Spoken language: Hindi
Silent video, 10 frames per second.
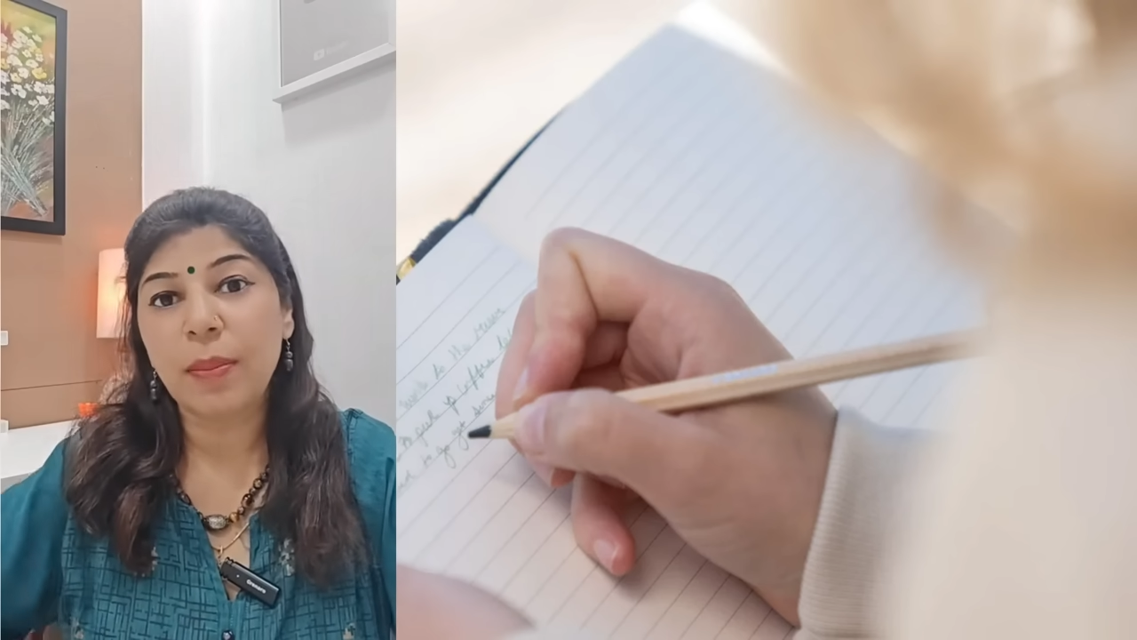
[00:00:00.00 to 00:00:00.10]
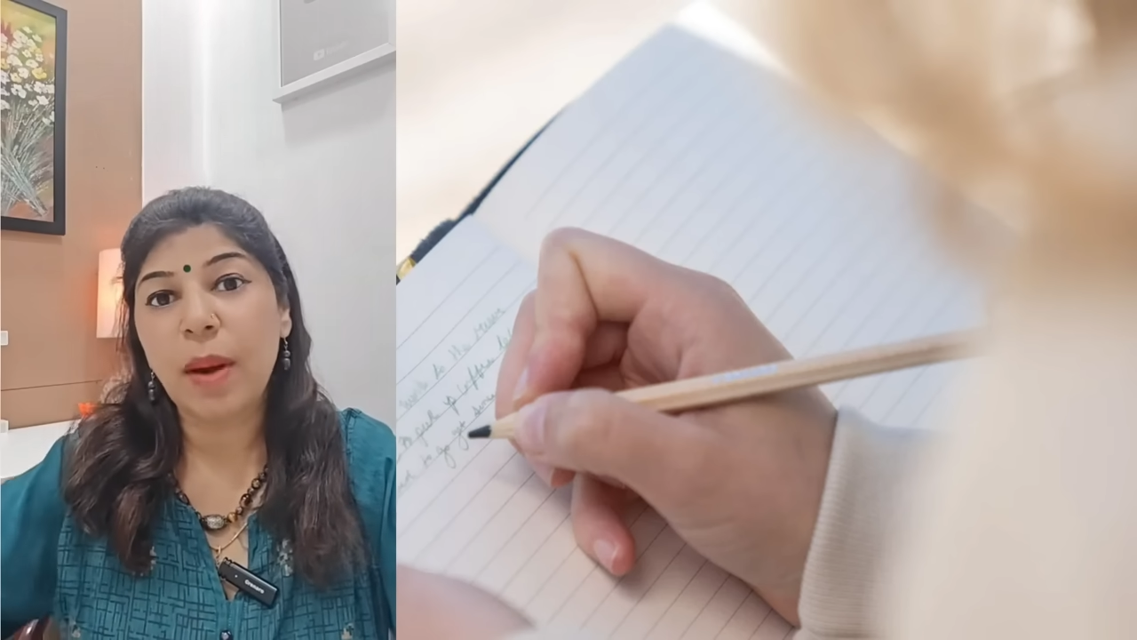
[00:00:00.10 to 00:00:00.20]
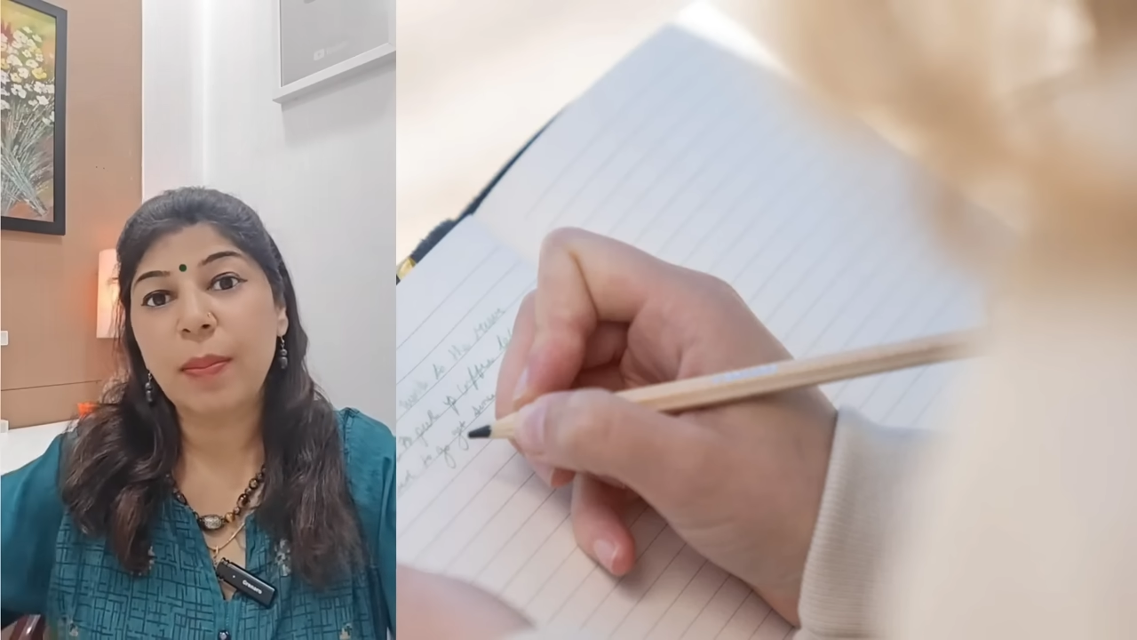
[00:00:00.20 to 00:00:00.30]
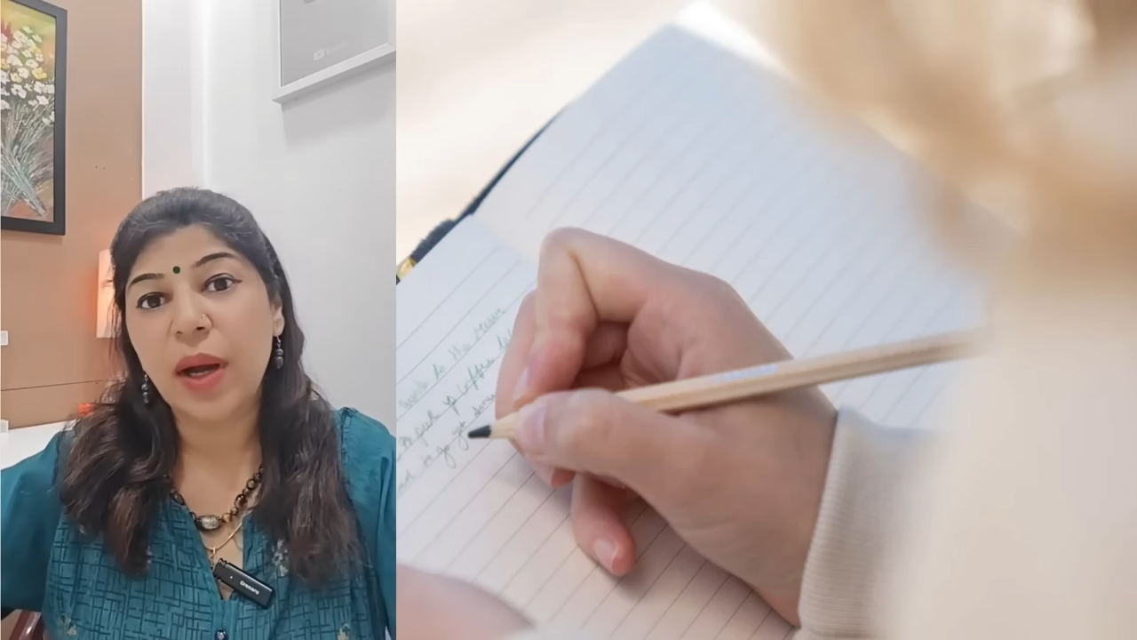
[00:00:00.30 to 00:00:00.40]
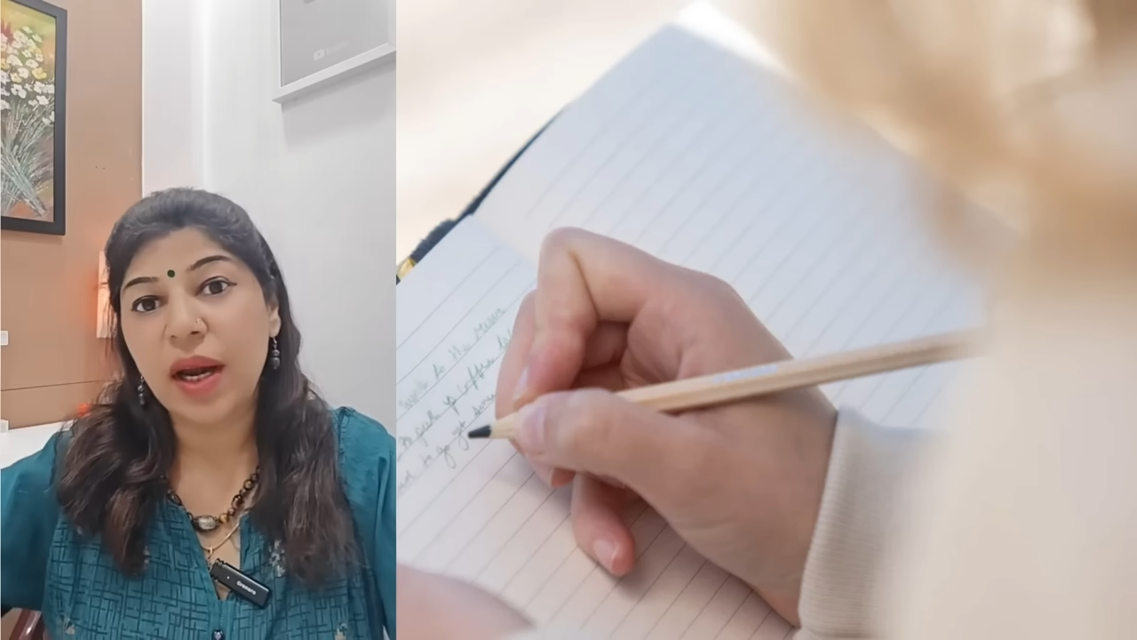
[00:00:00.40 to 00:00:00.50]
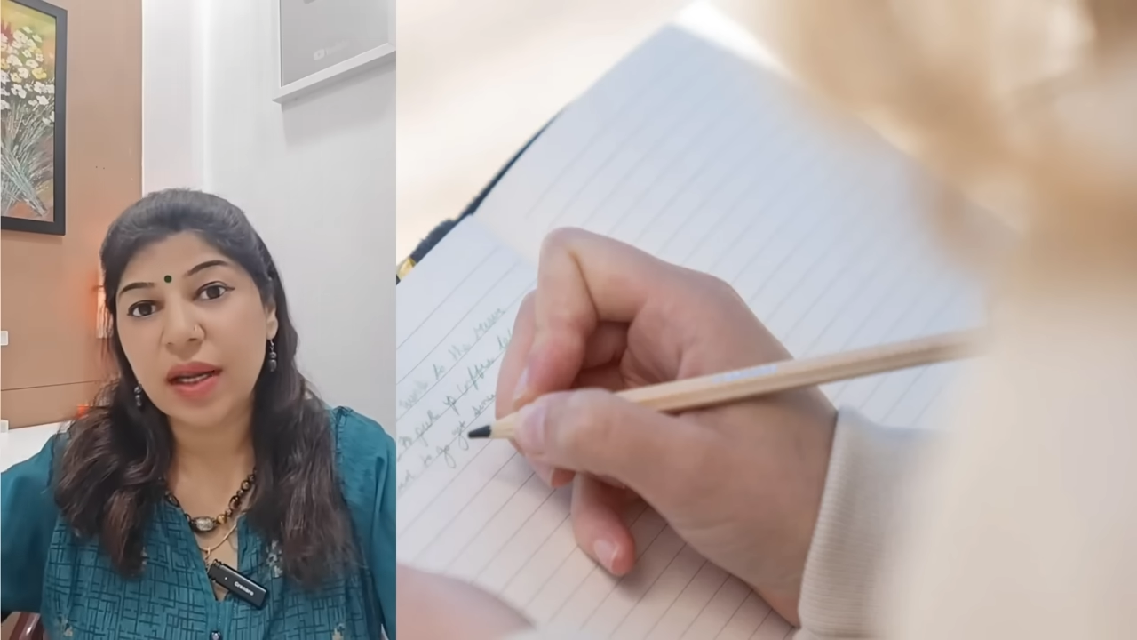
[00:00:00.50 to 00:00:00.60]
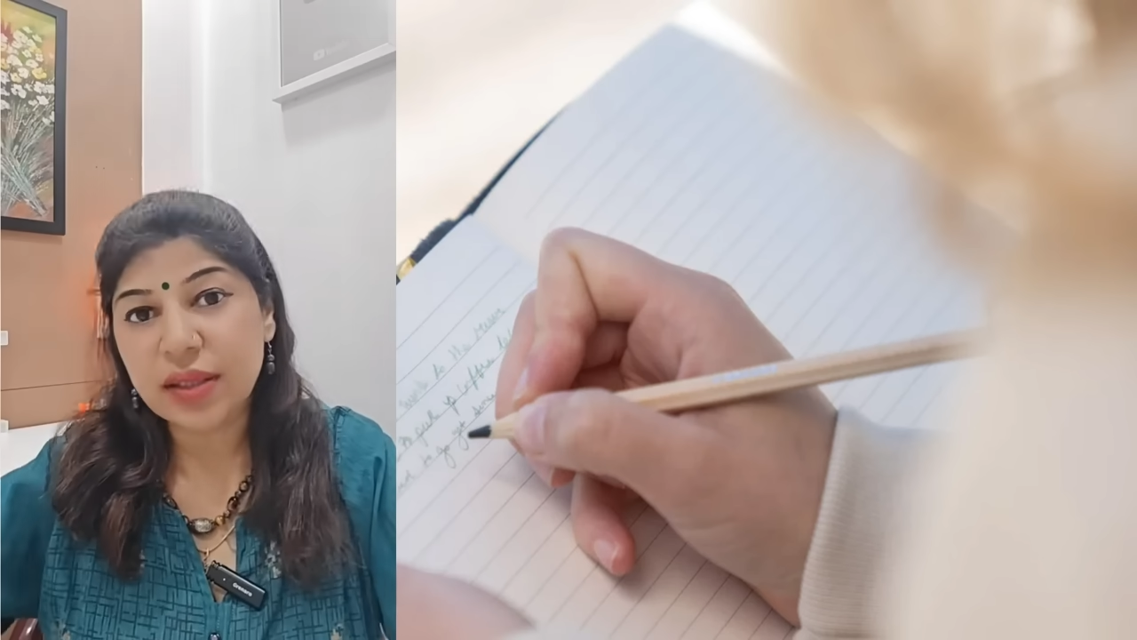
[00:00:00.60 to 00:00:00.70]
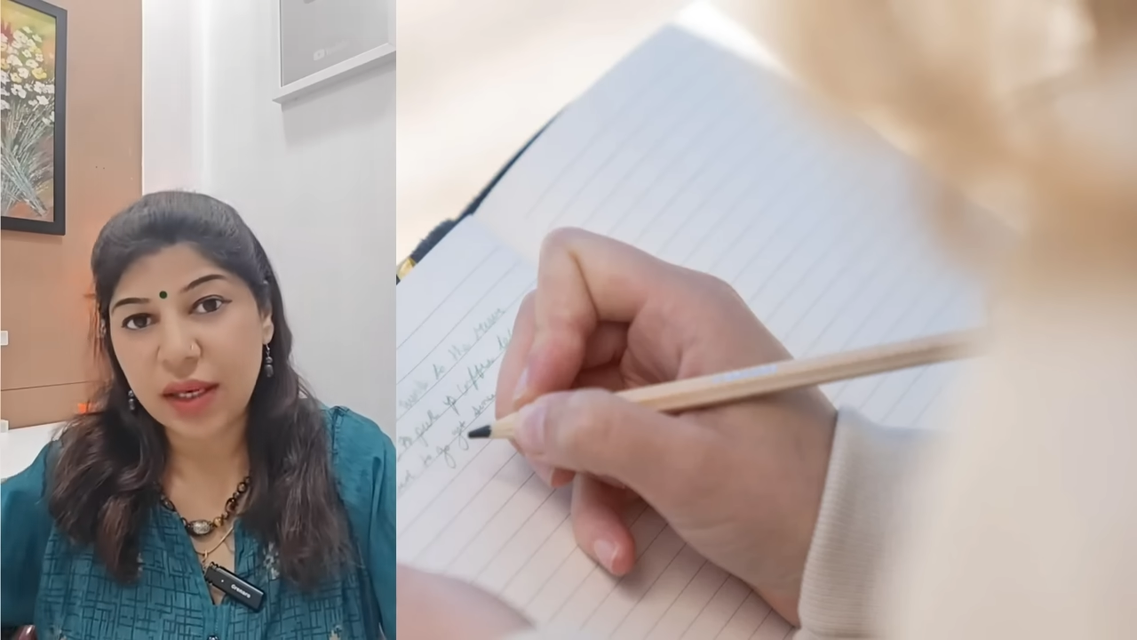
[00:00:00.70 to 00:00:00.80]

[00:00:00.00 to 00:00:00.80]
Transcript: अब आप अलग